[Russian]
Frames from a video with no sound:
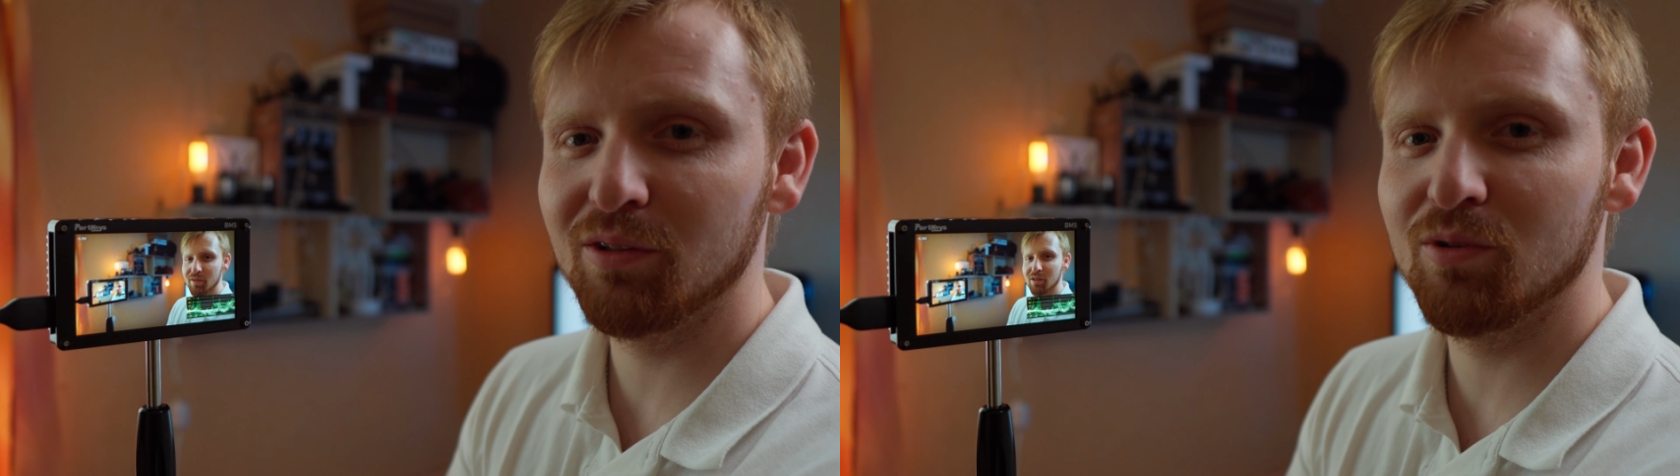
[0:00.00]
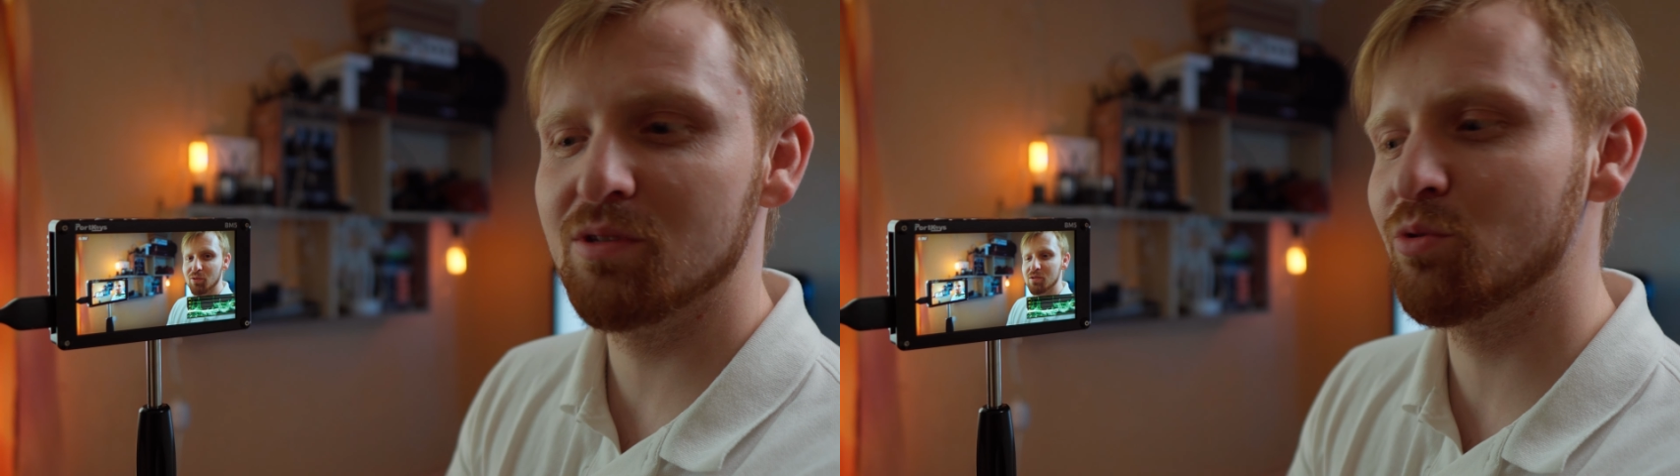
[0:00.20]

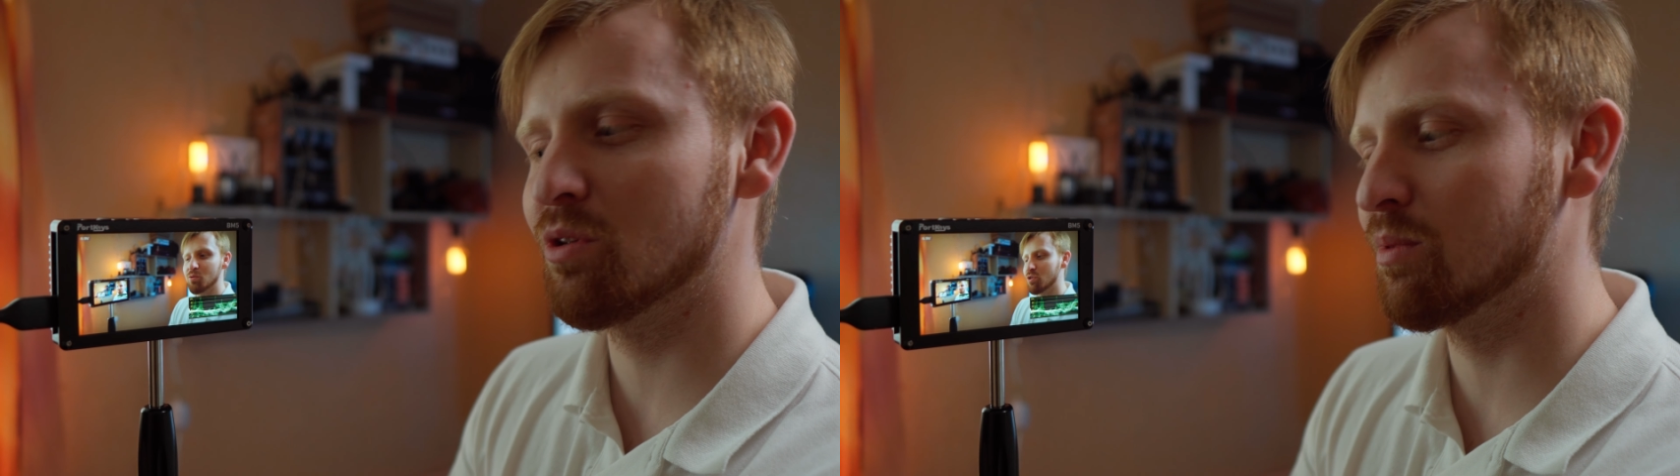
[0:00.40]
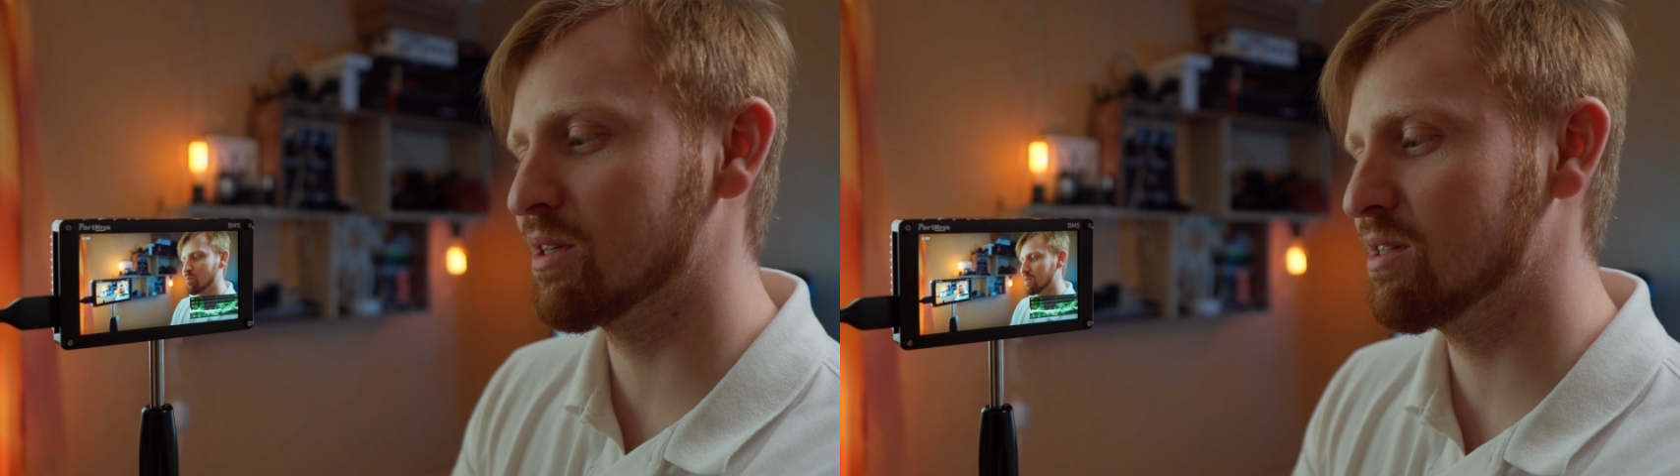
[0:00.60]
то есть
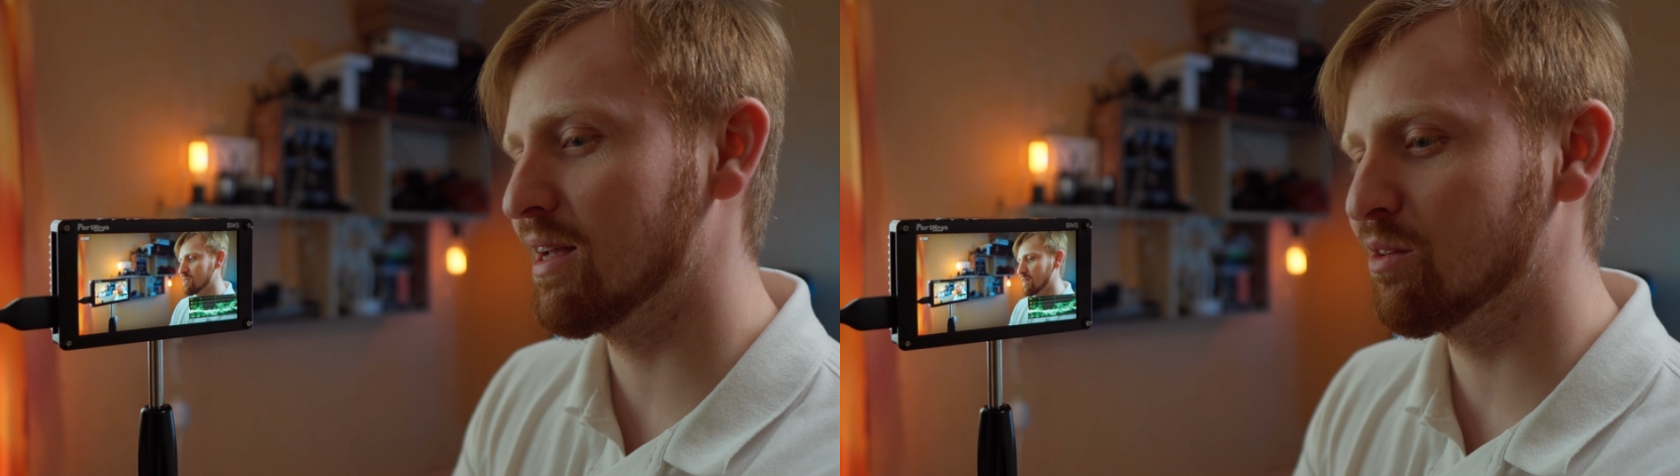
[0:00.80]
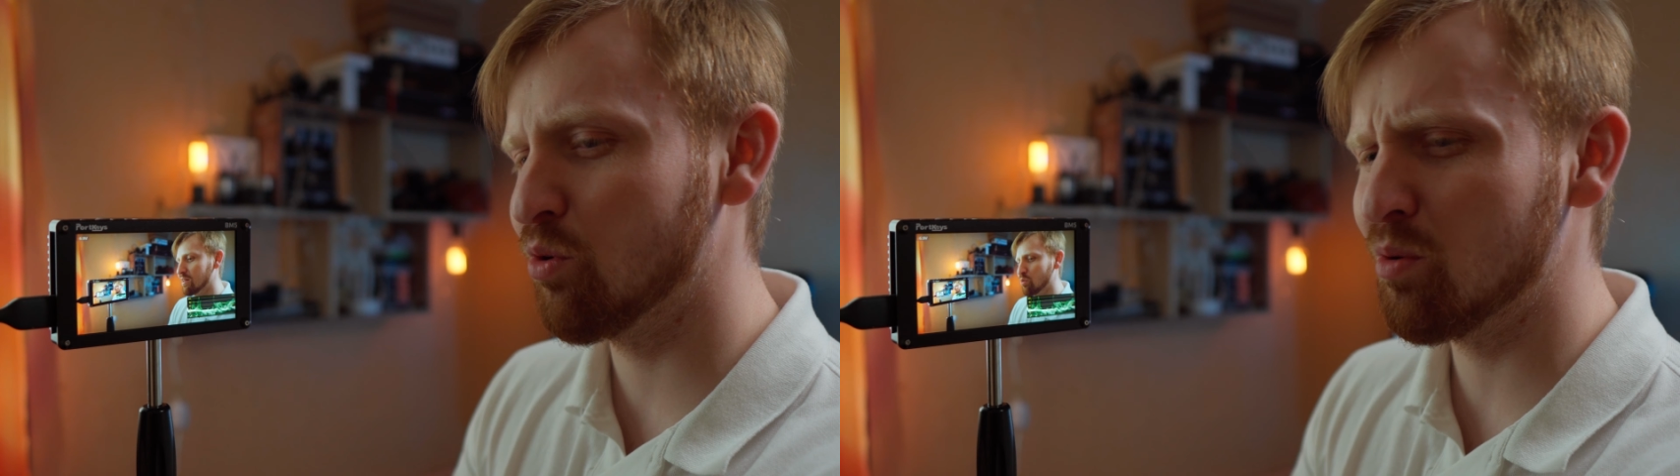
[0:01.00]
нужно было
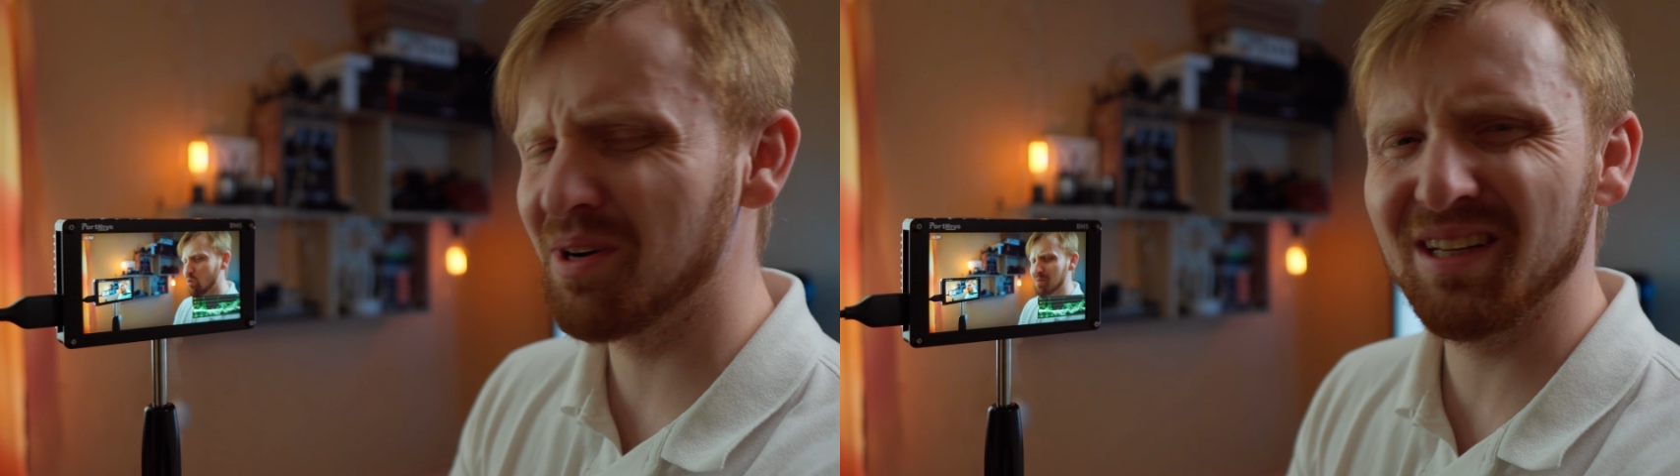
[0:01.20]
снять дома,